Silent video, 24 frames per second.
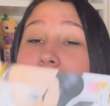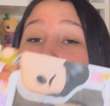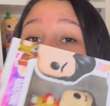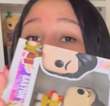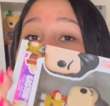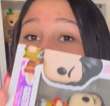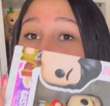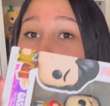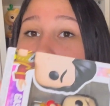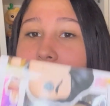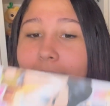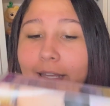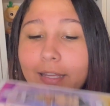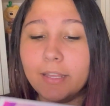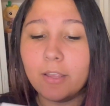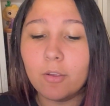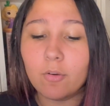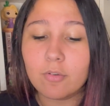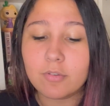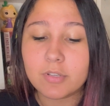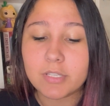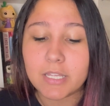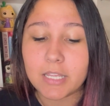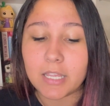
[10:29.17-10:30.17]
E aí
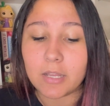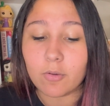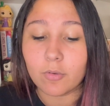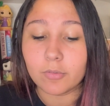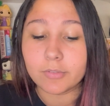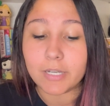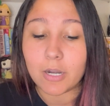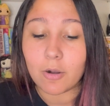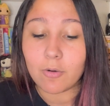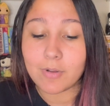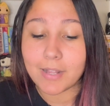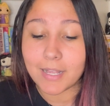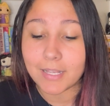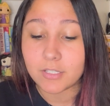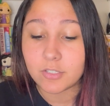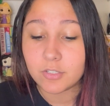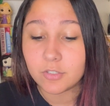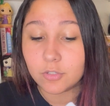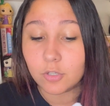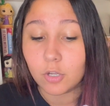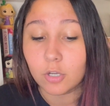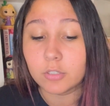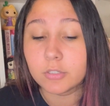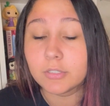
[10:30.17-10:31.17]
eu consegui encontrar o
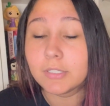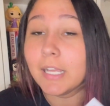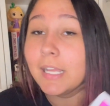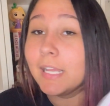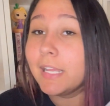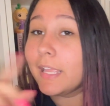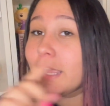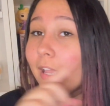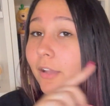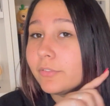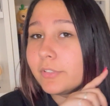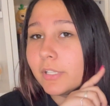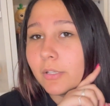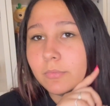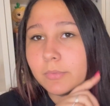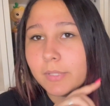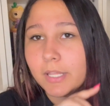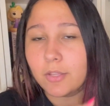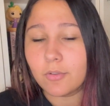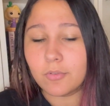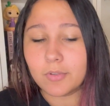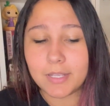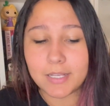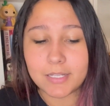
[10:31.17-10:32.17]
Gaston. Eu não
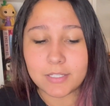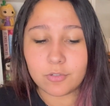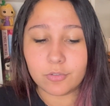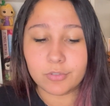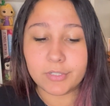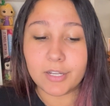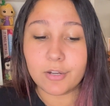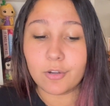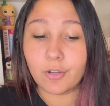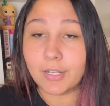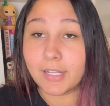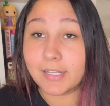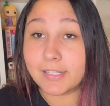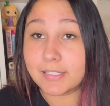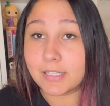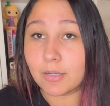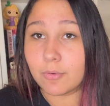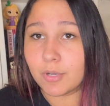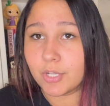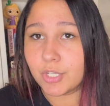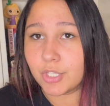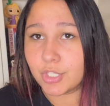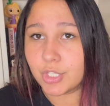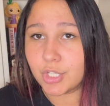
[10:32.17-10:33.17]
tenho o Gaston da
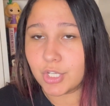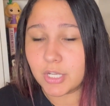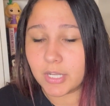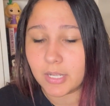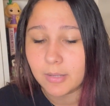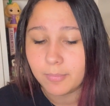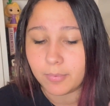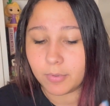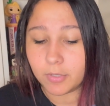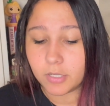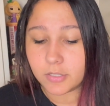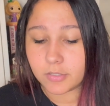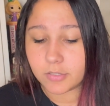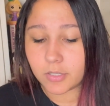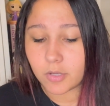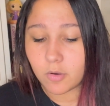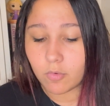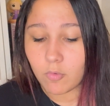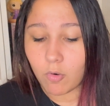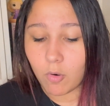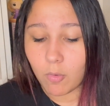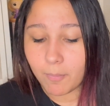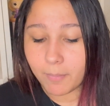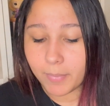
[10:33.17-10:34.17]
coleção antiga, por isso que eu
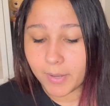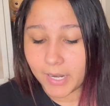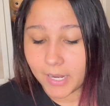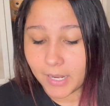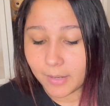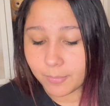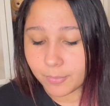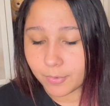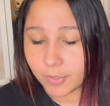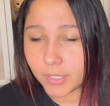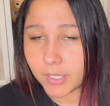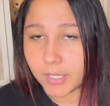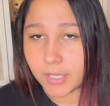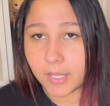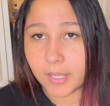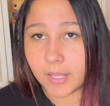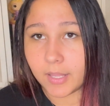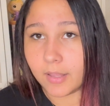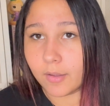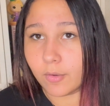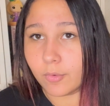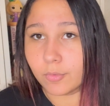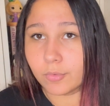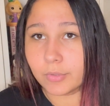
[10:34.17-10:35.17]
comprei,
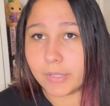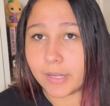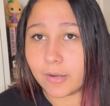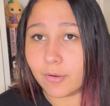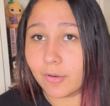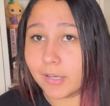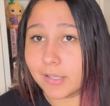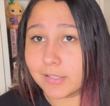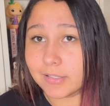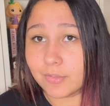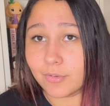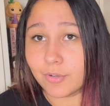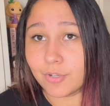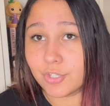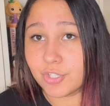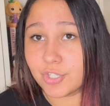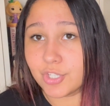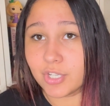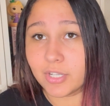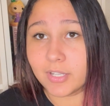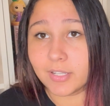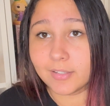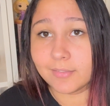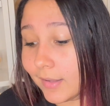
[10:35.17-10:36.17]
porque o da coleção
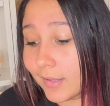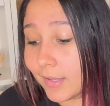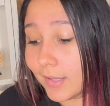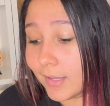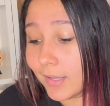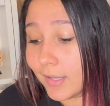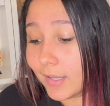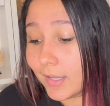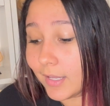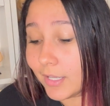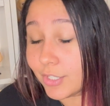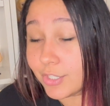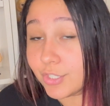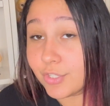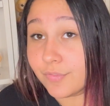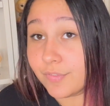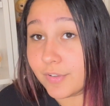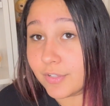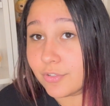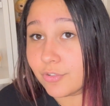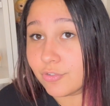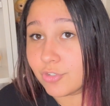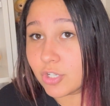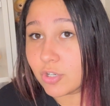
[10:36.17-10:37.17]
antiga
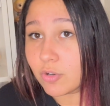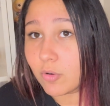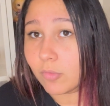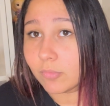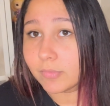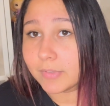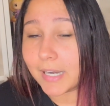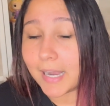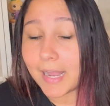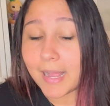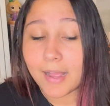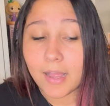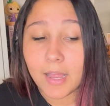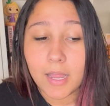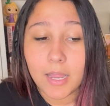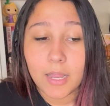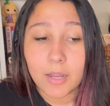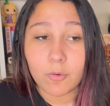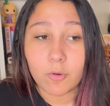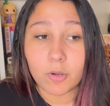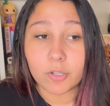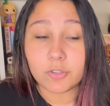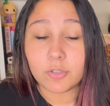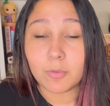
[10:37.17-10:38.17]
difícil de encontrar.
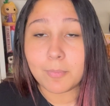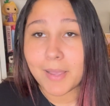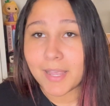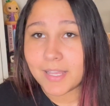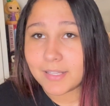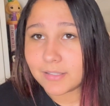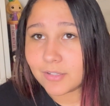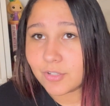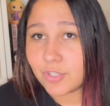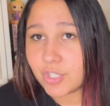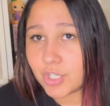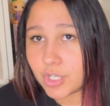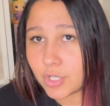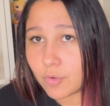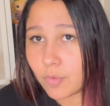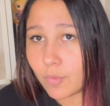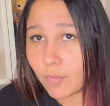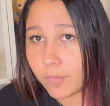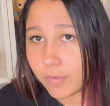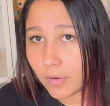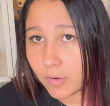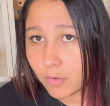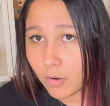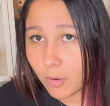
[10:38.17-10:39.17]
Quanto mais antigo
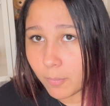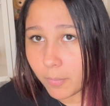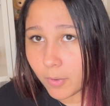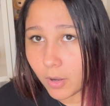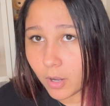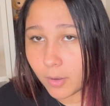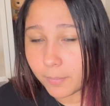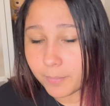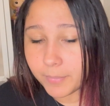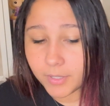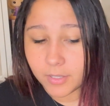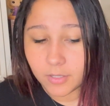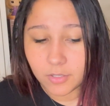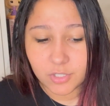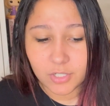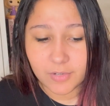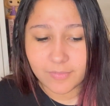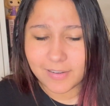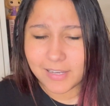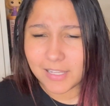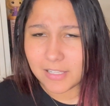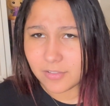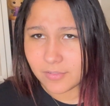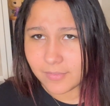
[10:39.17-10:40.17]
um Funko Pop, eu já
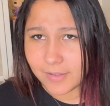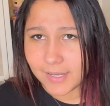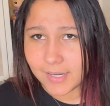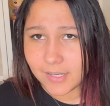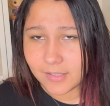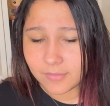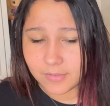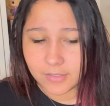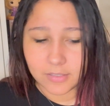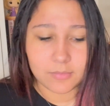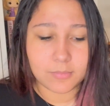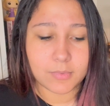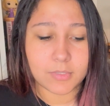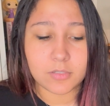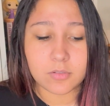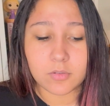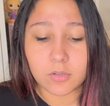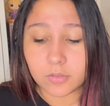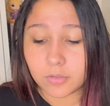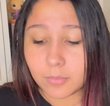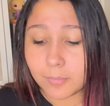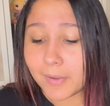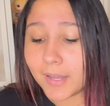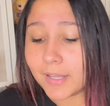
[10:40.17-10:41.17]
falei isso várias vezes, mas
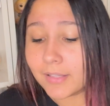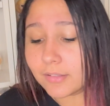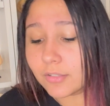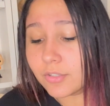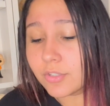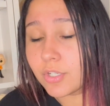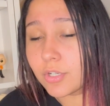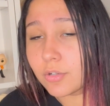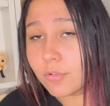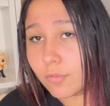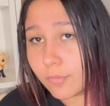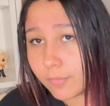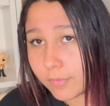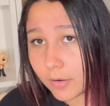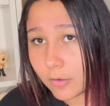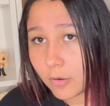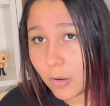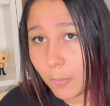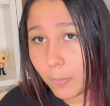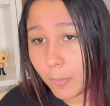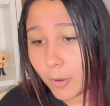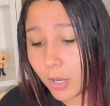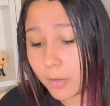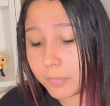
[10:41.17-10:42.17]
quanto mais antigo um
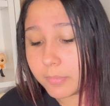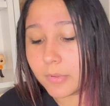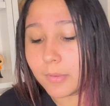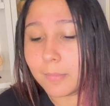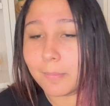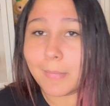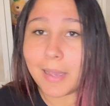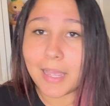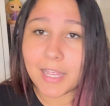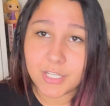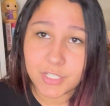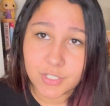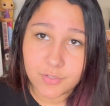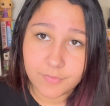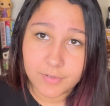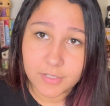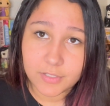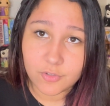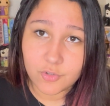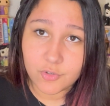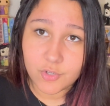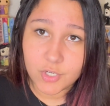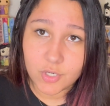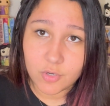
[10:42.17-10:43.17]
Funko Pop, mais
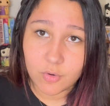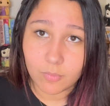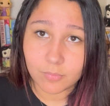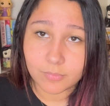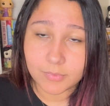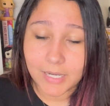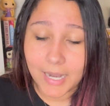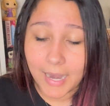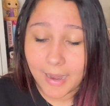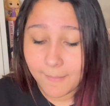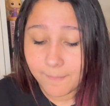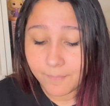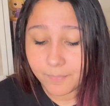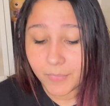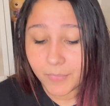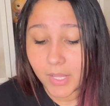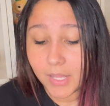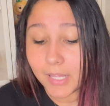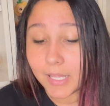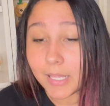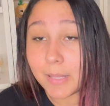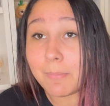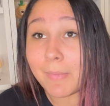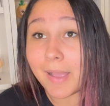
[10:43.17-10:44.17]
difícil de encontrar
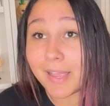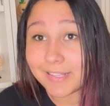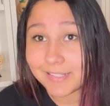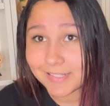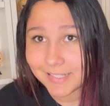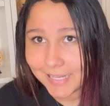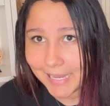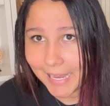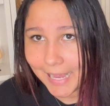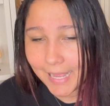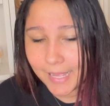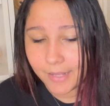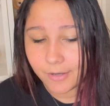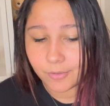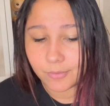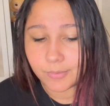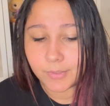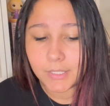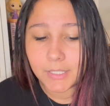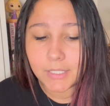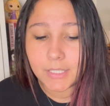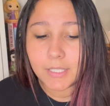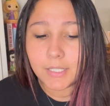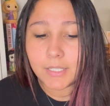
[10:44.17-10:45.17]
e mais caro.
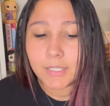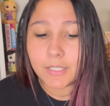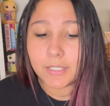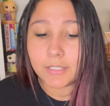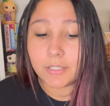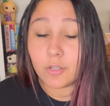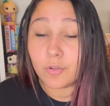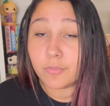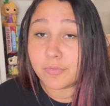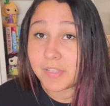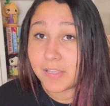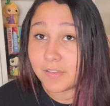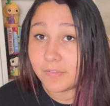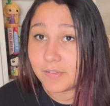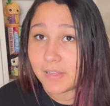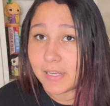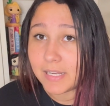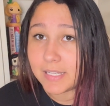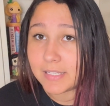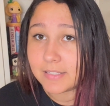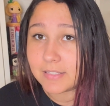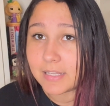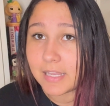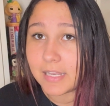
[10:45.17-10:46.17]
Então eu fiquei
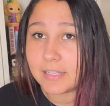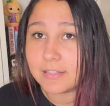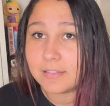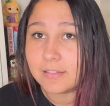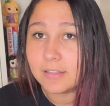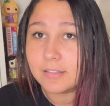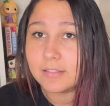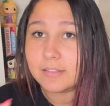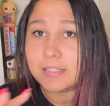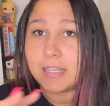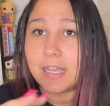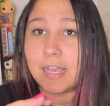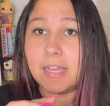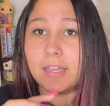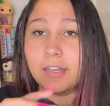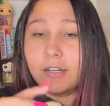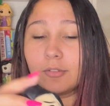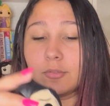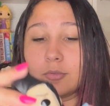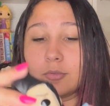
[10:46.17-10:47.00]
feliz que eles lançaram